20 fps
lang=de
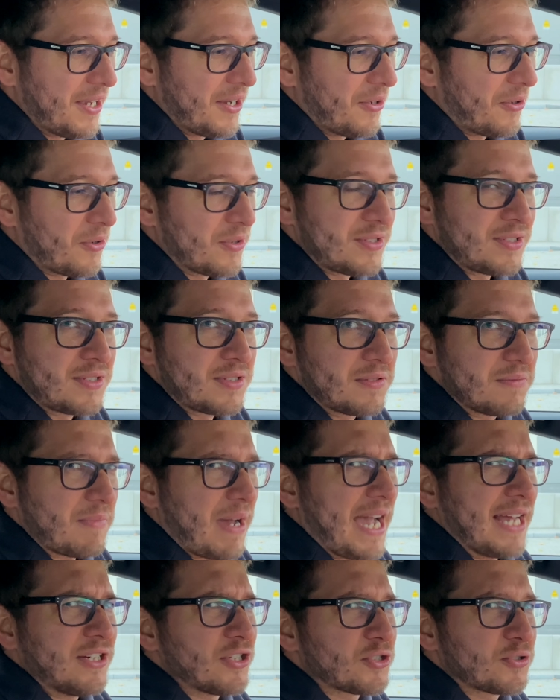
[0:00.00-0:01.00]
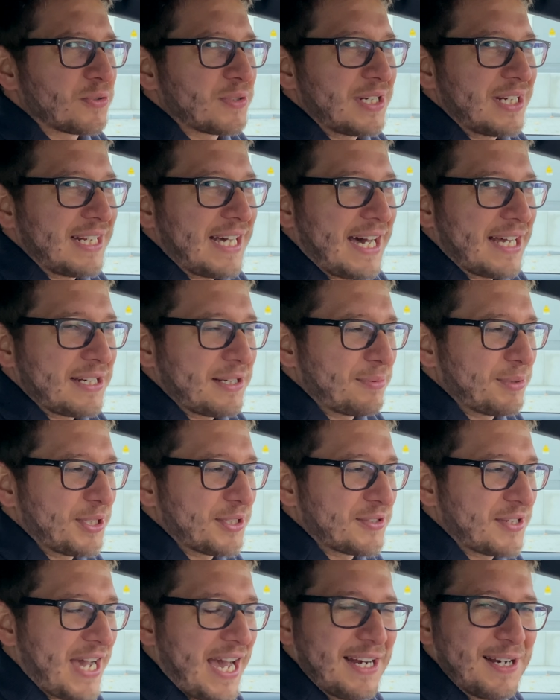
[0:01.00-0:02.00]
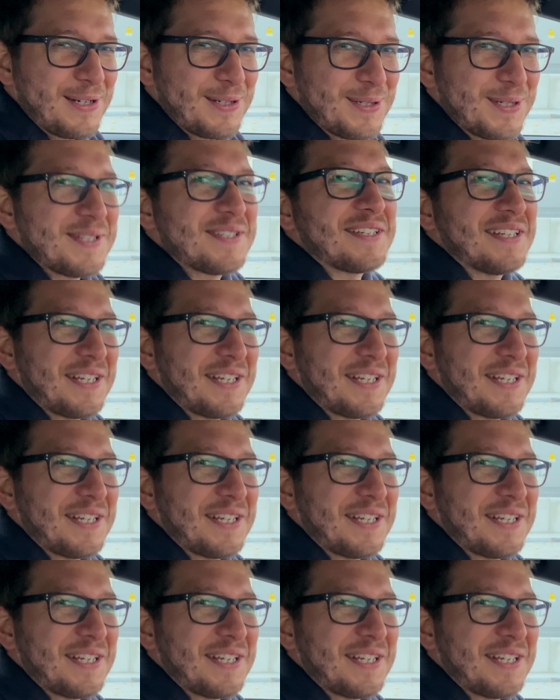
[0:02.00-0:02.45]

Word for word: Und eine Stunde laden habe ich jetzt keine Lust.